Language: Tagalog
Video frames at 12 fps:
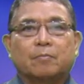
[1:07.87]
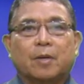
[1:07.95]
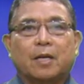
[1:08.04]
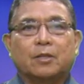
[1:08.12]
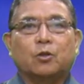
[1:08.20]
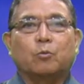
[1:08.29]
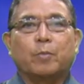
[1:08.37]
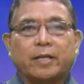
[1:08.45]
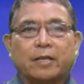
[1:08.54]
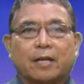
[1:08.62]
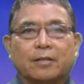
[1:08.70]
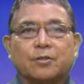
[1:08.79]
but to
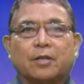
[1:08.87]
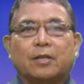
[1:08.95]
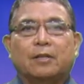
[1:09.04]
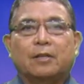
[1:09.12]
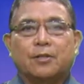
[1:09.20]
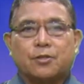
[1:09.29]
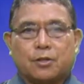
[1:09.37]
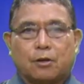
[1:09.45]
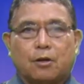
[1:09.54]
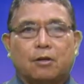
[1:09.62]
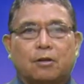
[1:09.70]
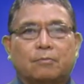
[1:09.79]
make us
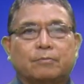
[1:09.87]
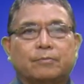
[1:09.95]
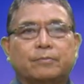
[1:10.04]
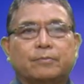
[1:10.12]
strong.